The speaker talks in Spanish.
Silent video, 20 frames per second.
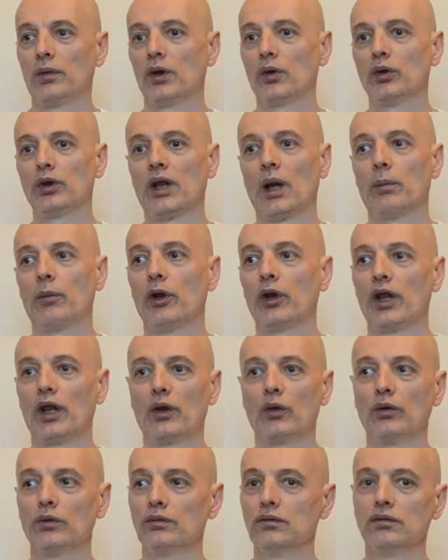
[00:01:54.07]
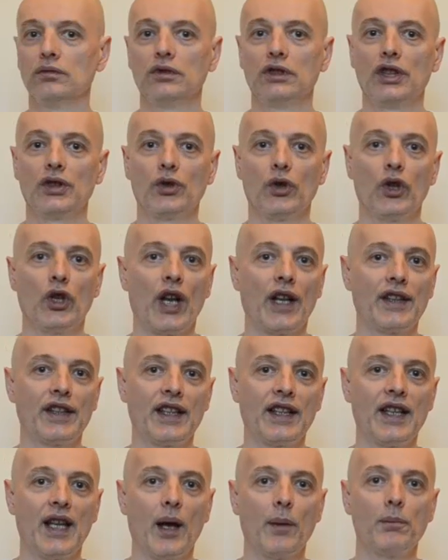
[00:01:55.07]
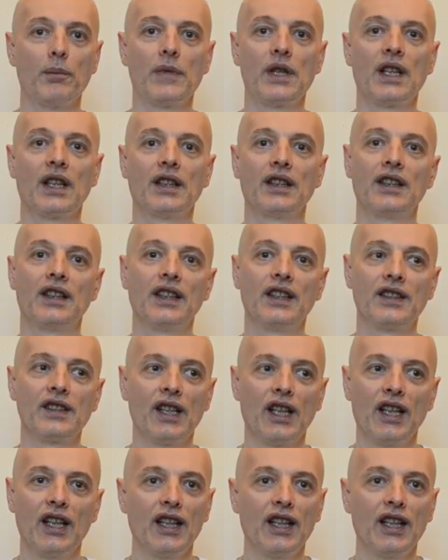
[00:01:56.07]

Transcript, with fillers: me gusta poner un desodorante de ambientes